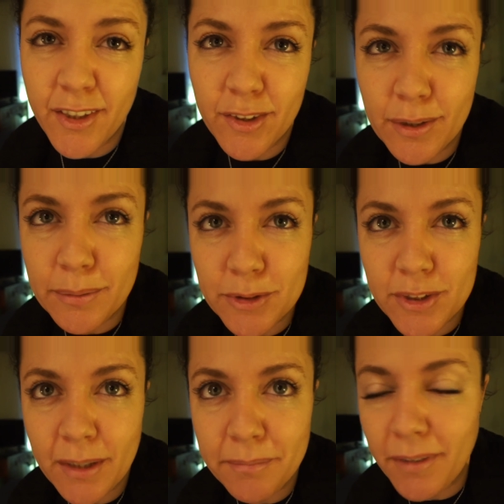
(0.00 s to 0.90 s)
tengo
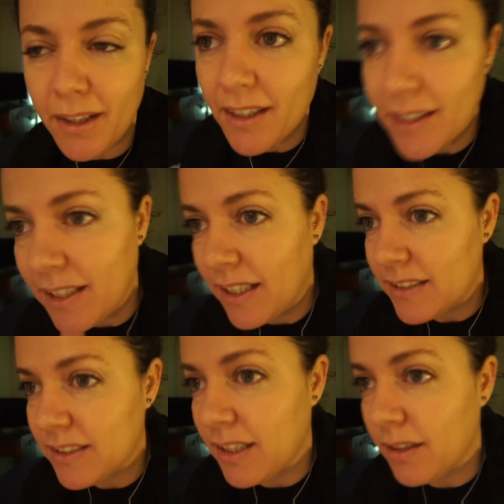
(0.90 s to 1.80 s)
mucha hambre,
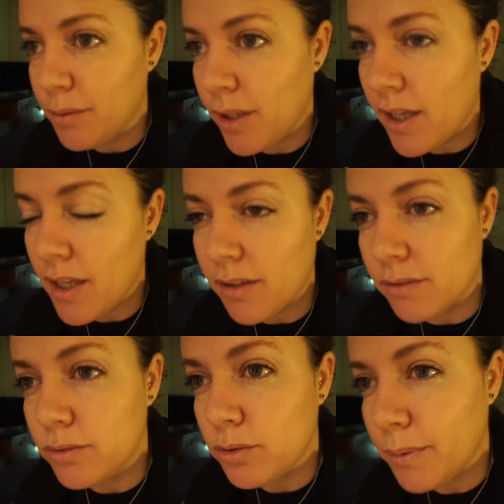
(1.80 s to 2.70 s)
así que voy a ir a
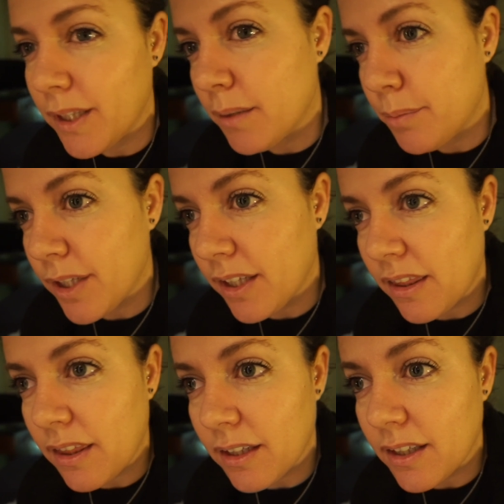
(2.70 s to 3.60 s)
un super que hay por aquí
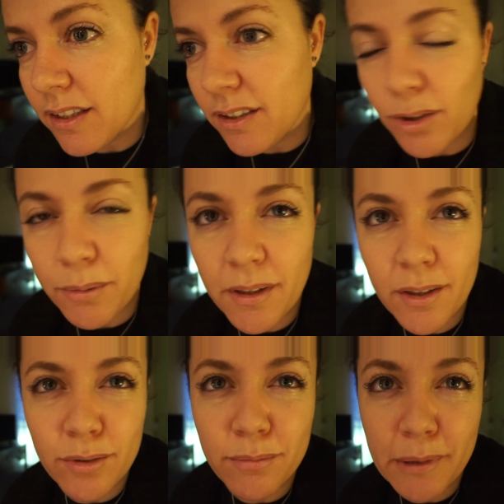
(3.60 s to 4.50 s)
cerca y creo que me voy a
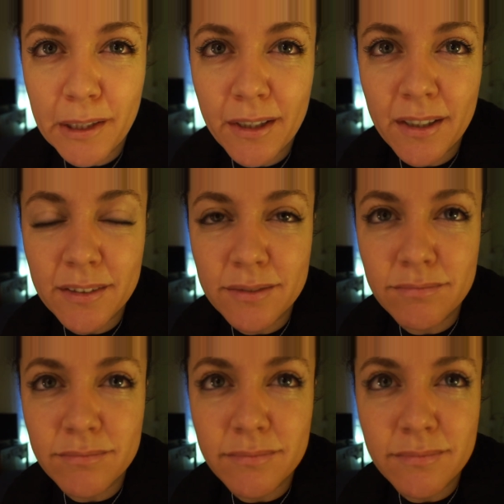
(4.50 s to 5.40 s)
comprar
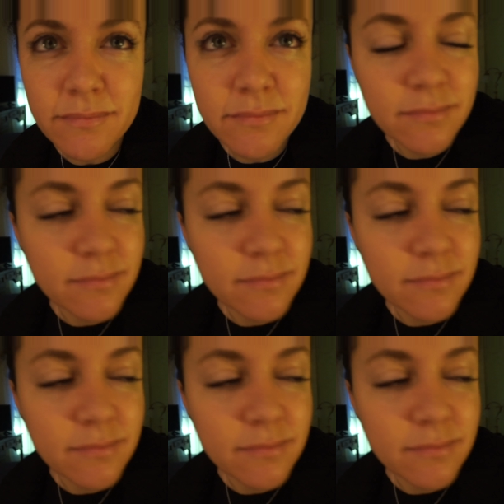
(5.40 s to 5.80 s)
un,